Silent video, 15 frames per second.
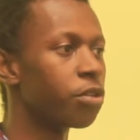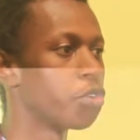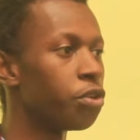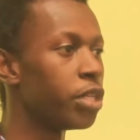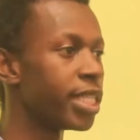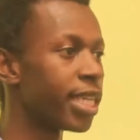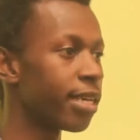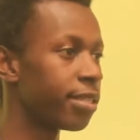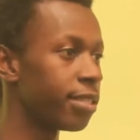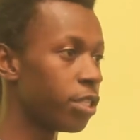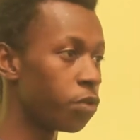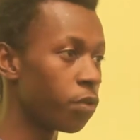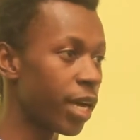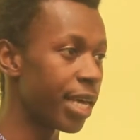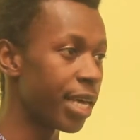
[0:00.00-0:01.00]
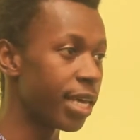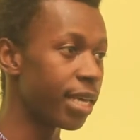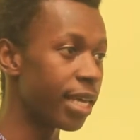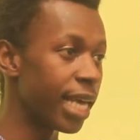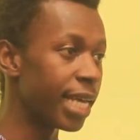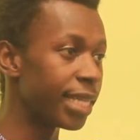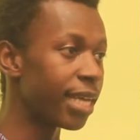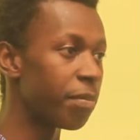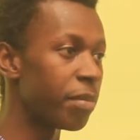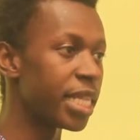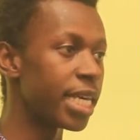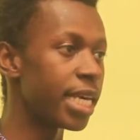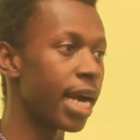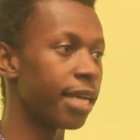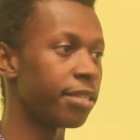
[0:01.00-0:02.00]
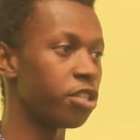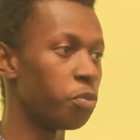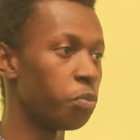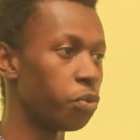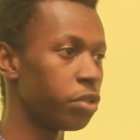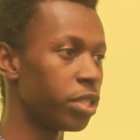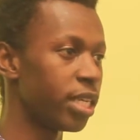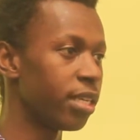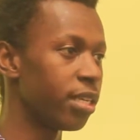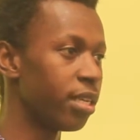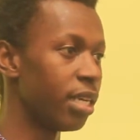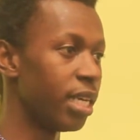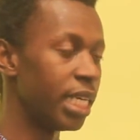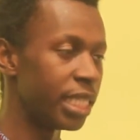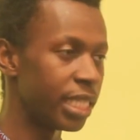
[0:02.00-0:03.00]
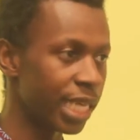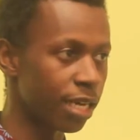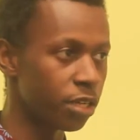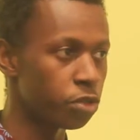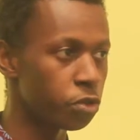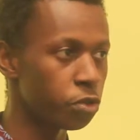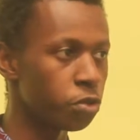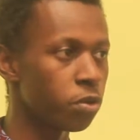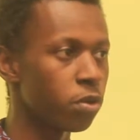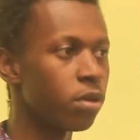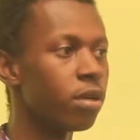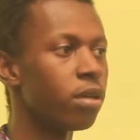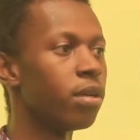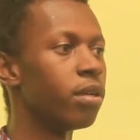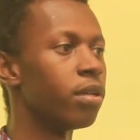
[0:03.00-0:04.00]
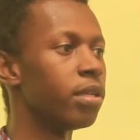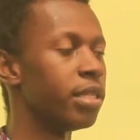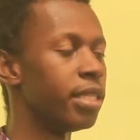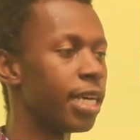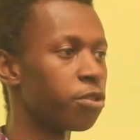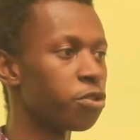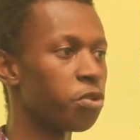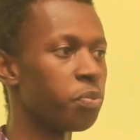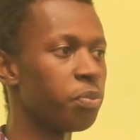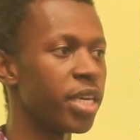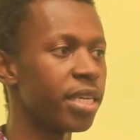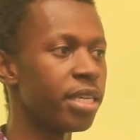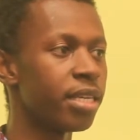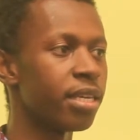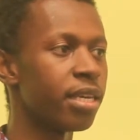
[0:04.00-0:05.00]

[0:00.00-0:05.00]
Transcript: que chaque citoyen est amené à se poser chaque jour dans son pays